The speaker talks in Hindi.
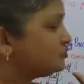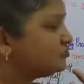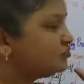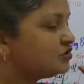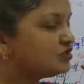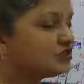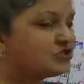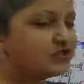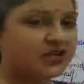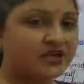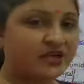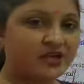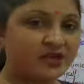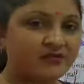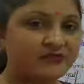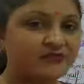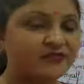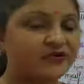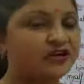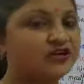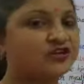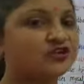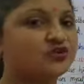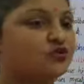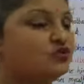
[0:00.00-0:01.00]
कुछ इस तरह के
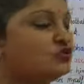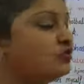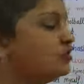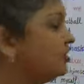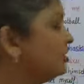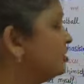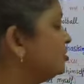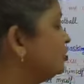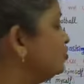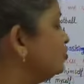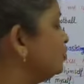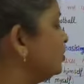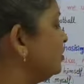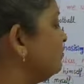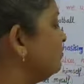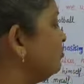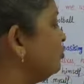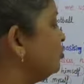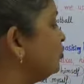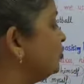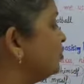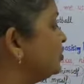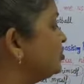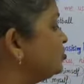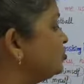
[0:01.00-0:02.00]
वर्ड्स होते हैं जो हम
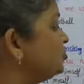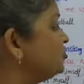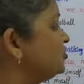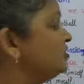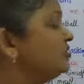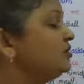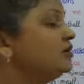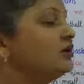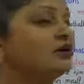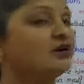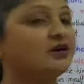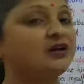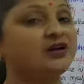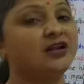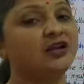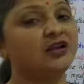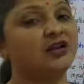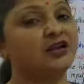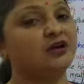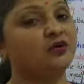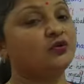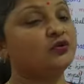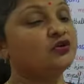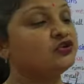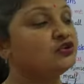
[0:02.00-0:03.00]
क्वेश्चन करने के
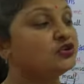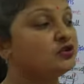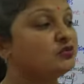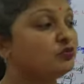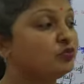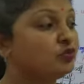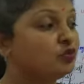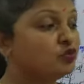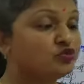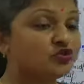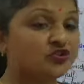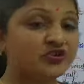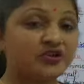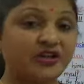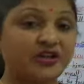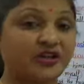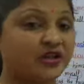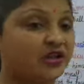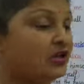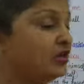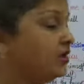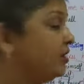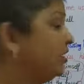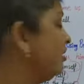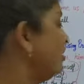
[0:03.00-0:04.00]
लिए क्वेश्चन पूछने
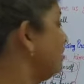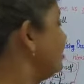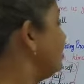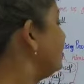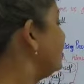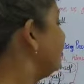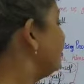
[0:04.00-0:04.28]
के लिए